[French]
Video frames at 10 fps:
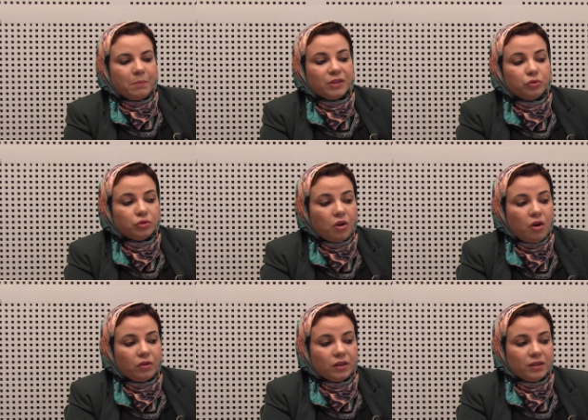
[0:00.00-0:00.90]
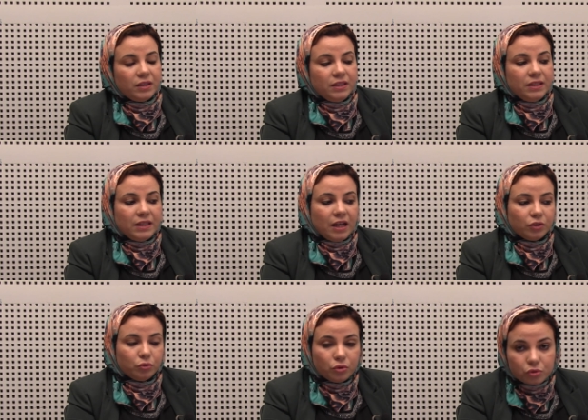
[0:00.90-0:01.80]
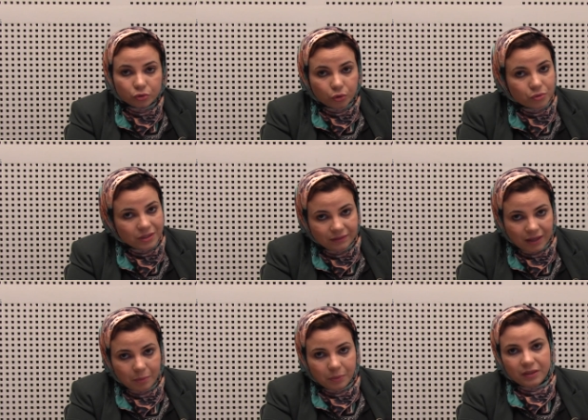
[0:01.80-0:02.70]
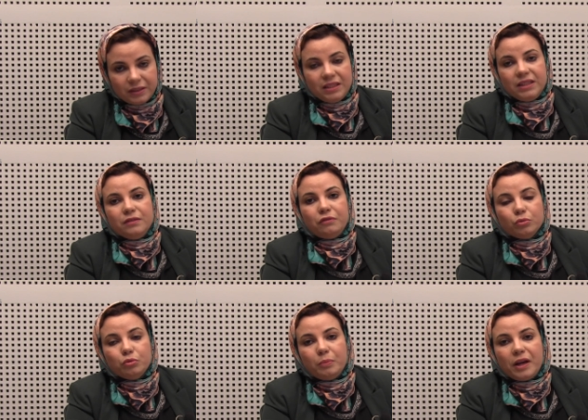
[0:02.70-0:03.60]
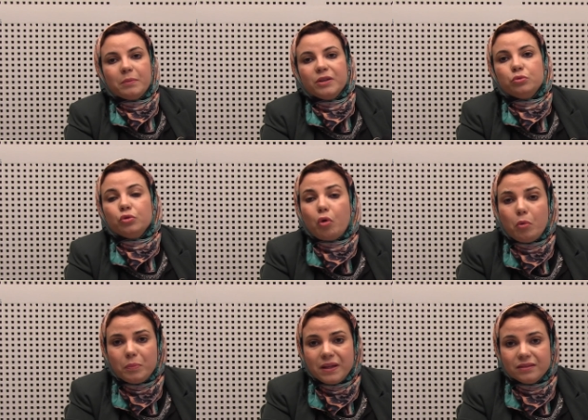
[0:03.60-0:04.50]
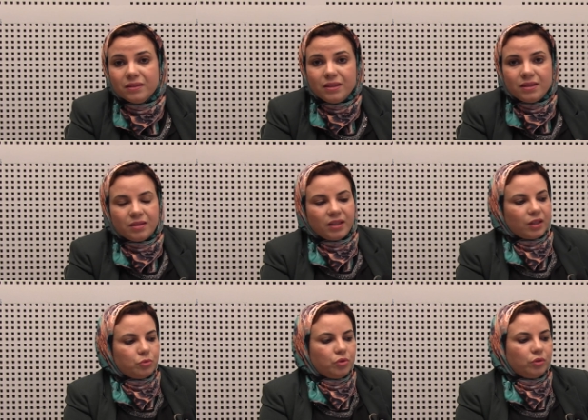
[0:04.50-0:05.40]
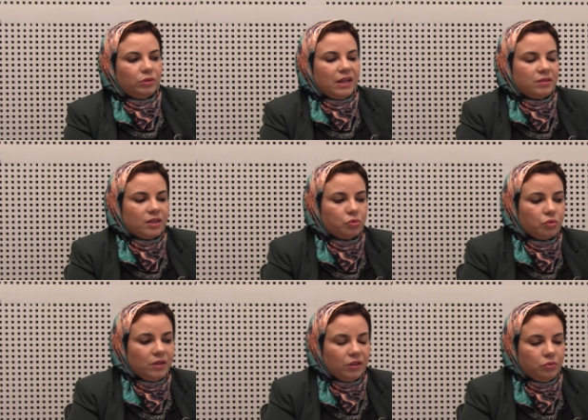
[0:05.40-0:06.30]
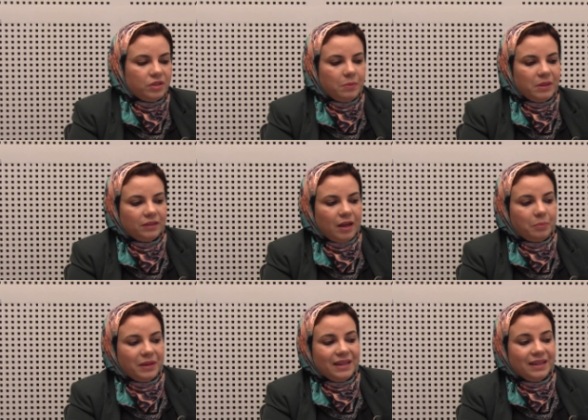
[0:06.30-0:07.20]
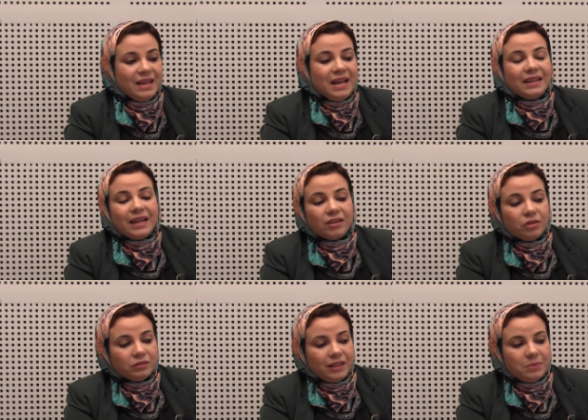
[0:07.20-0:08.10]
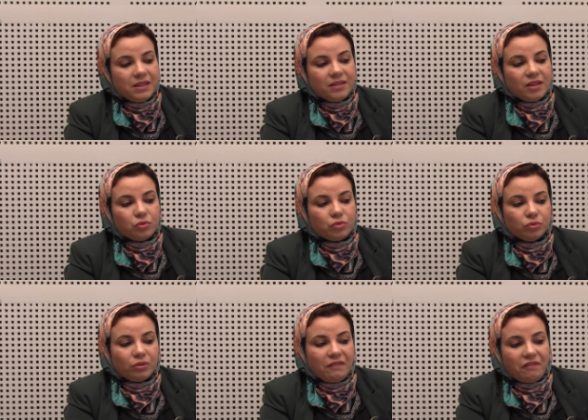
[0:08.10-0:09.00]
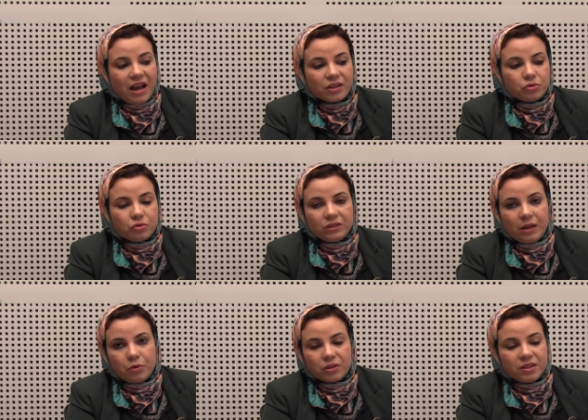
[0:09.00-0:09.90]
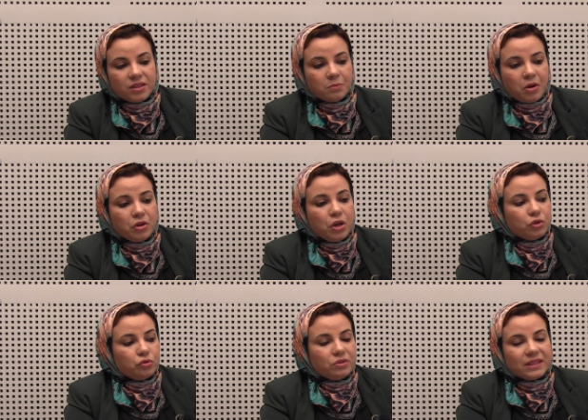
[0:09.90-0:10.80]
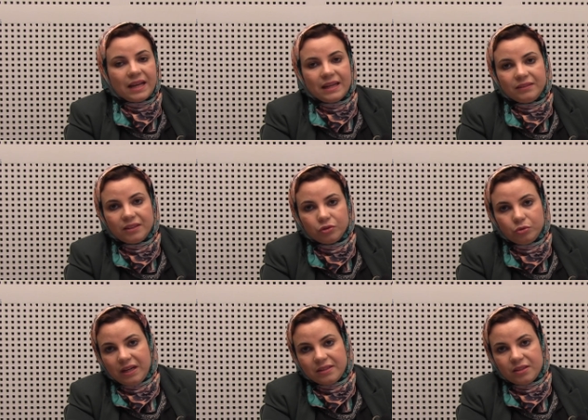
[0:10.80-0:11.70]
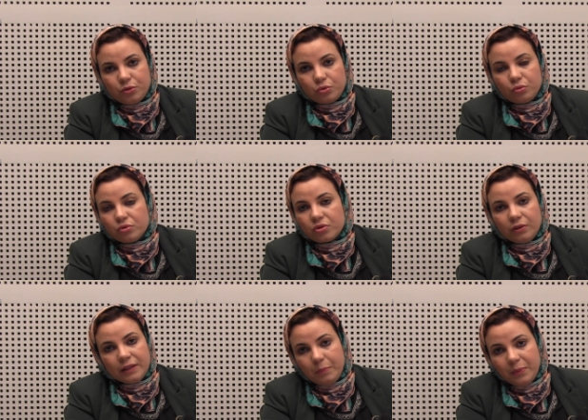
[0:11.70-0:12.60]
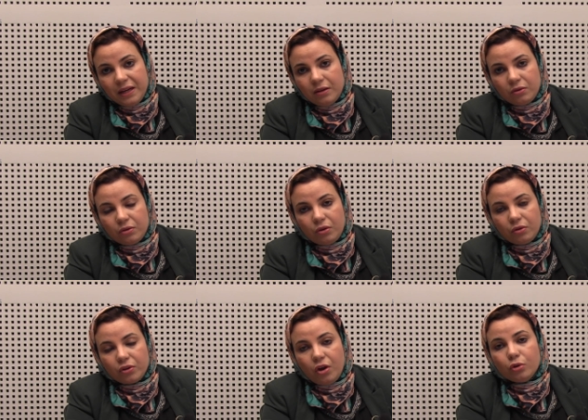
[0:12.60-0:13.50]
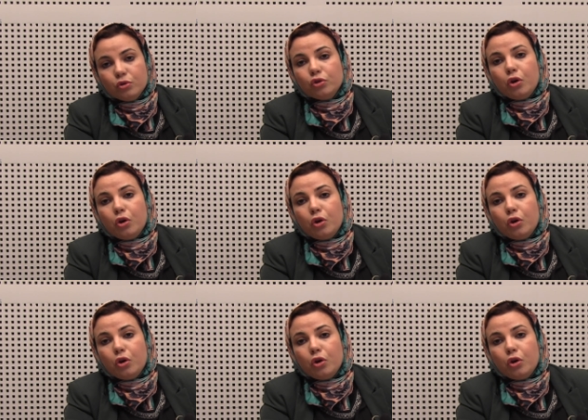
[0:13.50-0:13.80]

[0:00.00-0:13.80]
Maintenant, euh, il y a deux autres étapes qui vont nous permettre de compléter les écritures de la session. La deuxième étape est la comptabilisation de la fraction d'amortissement jusqu'à la date de la session, ou ce qu'on appelle encore le